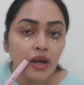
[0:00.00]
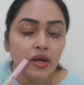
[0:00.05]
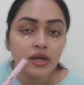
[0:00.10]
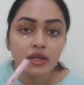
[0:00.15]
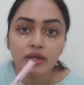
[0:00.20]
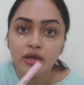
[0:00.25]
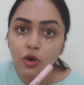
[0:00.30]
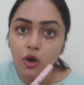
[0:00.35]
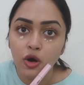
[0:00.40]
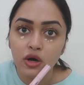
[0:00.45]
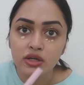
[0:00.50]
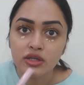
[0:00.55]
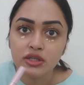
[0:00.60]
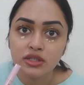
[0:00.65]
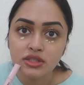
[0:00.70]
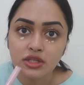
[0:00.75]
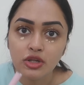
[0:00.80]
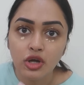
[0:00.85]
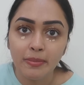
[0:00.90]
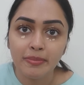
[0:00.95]
అండ్ ఈ
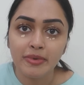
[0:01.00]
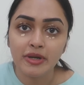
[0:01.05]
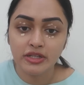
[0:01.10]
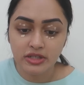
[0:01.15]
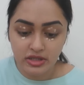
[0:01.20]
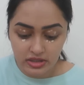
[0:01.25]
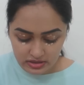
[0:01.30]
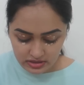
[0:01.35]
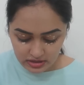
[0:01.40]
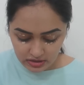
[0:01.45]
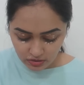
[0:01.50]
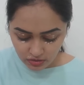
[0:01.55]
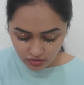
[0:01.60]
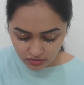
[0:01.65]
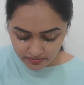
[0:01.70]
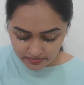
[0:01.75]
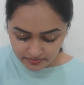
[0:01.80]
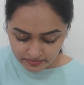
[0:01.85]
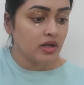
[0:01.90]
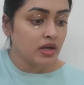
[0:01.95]
కార్నర్స్లో అప్లై చేశాను
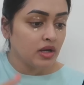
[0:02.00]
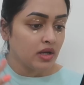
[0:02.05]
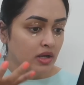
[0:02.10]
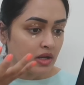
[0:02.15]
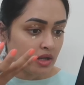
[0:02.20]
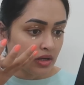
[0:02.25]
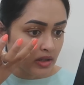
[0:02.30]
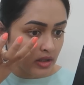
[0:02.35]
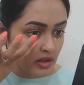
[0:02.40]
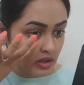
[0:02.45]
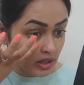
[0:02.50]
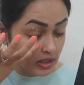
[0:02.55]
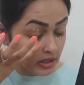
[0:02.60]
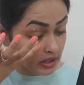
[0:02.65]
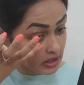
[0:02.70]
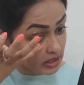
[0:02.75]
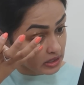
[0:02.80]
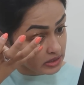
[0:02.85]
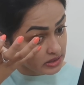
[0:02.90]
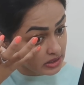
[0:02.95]
నేను
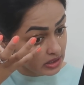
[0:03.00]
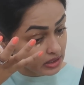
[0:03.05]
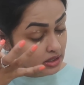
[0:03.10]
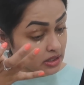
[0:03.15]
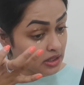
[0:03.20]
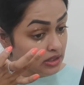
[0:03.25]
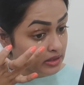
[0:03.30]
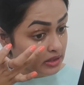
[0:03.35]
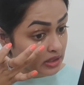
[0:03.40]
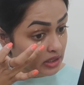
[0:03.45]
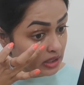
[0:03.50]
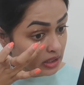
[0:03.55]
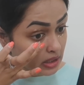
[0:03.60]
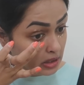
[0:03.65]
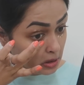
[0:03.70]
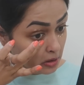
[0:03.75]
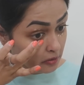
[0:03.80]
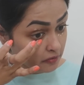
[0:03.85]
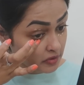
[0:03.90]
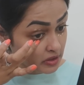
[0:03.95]
అండర్ ఐస్ దగ్గర అయితే
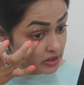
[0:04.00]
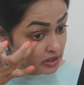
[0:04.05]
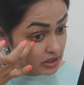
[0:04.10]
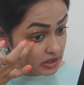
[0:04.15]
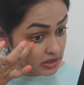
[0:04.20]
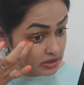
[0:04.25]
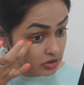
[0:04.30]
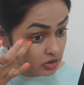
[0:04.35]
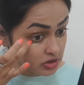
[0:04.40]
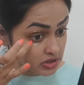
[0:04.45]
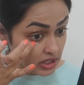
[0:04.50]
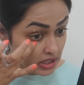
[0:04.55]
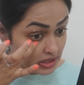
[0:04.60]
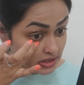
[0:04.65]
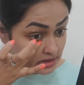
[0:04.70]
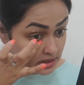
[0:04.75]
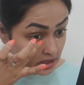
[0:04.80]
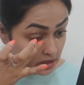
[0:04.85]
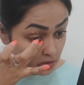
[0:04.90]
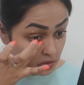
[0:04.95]
ఫింగర్స్తో
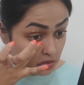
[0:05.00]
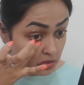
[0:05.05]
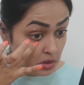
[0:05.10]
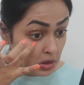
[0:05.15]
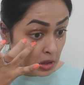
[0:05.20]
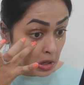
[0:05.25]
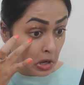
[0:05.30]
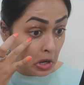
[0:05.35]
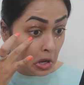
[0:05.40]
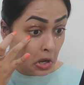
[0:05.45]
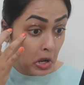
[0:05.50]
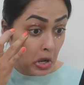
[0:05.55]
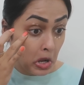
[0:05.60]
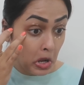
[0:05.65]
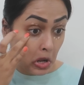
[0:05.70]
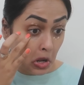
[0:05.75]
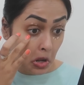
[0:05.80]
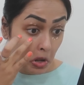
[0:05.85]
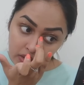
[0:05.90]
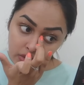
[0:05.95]
చేస్తాను
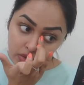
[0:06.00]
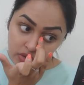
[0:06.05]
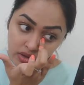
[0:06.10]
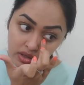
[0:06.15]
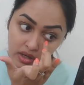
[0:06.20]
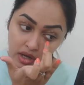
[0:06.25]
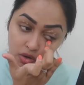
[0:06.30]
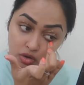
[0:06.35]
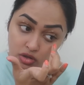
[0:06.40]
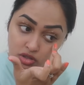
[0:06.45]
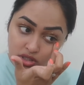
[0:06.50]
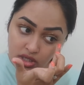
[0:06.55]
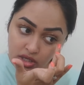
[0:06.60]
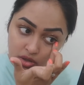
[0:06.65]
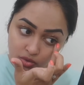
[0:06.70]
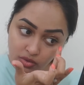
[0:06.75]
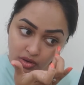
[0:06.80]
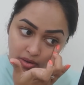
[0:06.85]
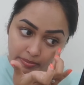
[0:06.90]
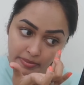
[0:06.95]
మీరు ఇంకా కొంచెం
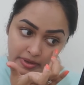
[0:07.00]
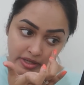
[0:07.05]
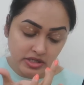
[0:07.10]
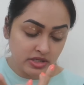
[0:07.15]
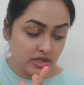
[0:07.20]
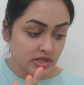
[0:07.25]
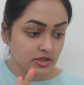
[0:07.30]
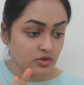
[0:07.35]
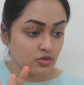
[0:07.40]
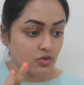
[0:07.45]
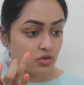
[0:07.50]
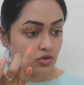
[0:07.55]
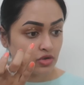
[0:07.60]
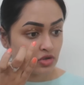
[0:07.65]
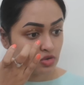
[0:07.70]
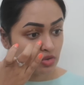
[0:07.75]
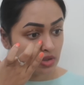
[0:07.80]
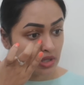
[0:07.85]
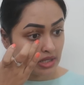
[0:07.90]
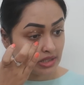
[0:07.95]
ఎక్కువ అప్లై
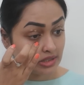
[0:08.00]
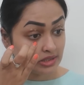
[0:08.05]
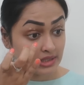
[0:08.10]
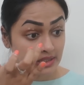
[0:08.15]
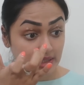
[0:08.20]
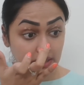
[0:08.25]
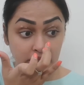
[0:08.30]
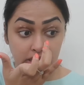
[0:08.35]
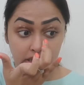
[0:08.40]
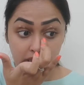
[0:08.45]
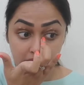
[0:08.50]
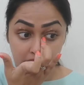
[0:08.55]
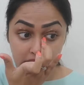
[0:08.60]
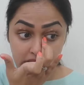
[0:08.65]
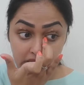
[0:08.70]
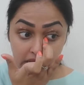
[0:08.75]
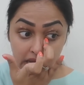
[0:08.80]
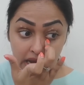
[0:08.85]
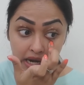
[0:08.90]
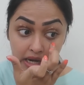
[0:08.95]
చేసుకోవచ్చు కన్సీలర్ని
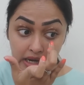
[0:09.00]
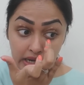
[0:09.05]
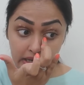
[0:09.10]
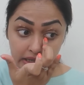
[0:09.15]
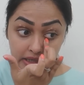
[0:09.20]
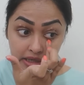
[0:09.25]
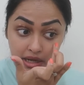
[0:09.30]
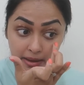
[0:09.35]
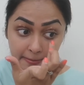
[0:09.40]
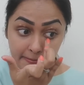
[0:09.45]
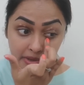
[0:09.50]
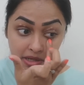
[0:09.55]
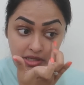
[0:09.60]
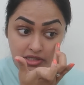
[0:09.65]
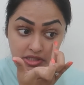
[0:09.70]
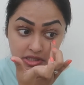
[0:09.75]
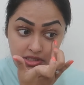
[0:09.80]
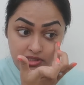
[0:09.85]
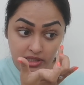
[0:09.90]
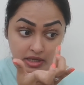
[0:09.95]
నేను చాలా లైట్గా
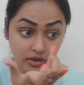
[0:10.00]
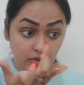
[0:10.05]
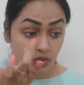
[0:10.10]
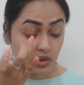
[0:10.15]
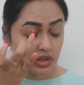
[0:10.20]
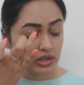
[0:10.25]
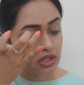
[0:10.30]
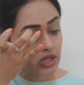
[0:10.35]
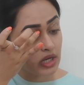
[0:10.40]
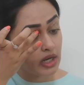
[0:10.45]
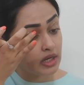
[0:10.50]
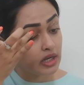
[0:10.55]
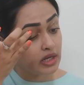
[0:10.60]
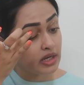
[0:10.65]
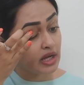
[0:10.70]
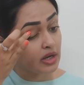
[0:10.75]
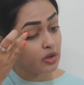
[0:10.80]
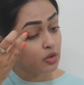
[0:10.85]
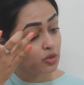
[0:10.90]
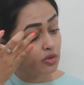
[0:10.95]
అప్లై చేశాను ఎందుకంటే
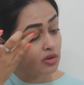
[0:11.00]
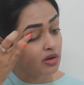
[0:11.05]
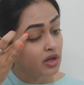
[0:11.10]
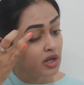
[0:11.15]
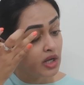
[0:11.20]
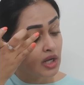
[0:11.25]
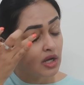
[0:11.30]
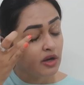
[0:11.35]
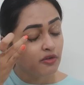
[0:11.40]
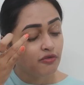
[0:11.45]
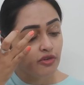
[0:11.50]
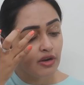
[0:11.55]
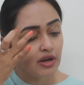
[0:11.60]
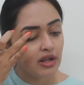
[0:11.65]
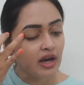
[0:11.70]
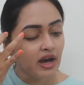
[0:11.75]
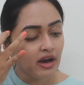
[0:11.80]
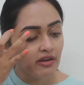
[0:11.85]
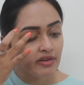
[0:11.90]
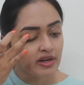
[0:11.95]
నాకు
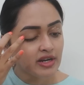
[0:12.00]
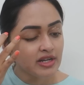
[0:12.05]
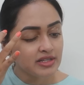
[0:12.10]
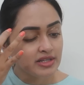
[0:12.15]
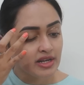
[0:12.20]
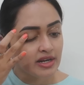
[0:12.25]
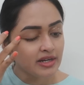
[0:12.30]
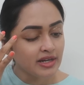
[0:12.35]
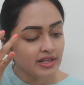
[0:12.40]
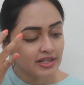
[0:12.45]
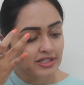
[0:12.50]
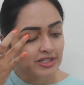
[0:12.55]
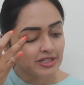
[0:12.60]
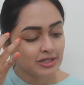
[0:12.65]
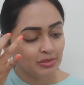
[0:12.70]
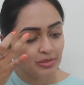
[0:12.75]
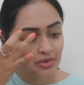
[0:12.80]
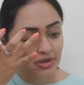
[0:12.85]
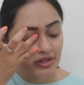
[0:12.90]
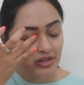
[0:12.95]
ఫుల్ కవరేజ్ అంటే
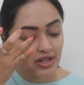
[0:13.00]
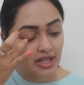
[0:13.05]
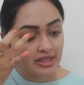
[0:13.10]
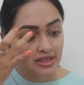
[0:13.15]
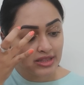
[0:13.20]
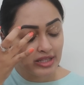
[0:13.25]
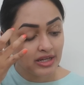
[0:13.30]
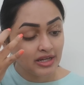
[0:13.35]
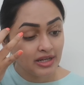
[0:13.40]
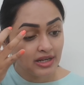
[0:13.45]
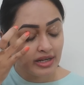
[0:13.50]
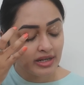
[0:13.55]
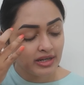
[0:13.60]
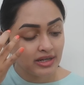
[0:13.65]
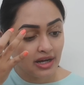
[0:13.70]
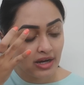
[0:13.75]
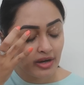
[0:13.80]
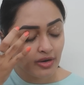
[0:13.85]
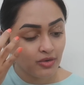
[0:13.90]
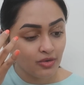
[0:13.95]
ఇష్టం ఉండదంతా
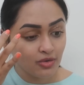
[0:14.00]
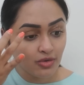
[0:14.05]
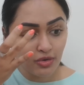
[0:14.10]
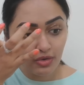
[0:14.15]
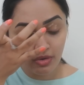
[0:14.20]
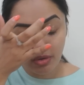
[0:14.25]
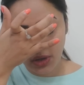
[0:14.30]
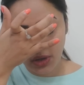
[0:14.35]
నాకు